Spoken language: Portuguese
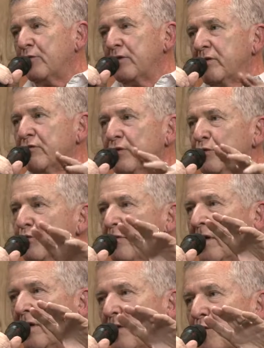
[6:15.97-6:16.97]
um indivíduo
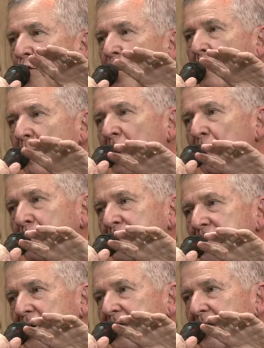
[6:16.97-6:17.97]
normal
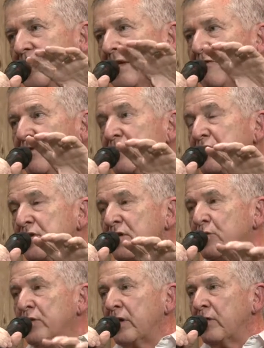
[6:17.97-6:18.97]
pesaria até
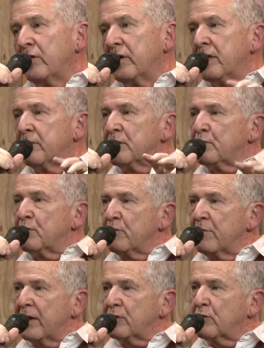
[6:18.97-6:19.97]
25 kg por
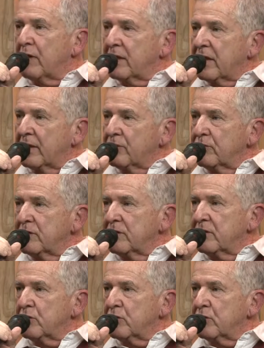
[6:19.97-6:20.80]
metro quadrado de,